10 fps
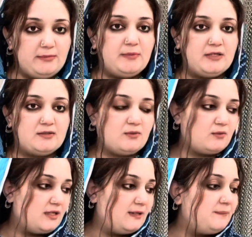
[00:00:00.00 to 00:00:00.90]
भी बेहतर हो
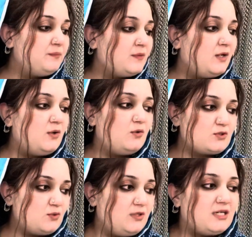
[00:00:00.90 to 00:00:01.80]
गए हैं और
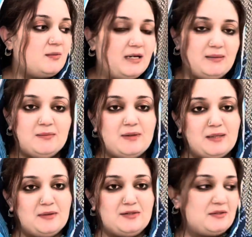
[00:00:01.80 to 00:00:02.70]
सोनिया के बाल भी बड़े
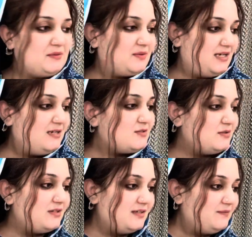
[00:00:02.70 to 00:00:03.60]
बेहतर हो गए हैं ना
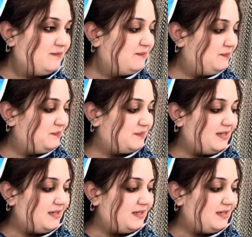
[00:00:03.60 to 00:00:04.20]
सोनिया हाँ जी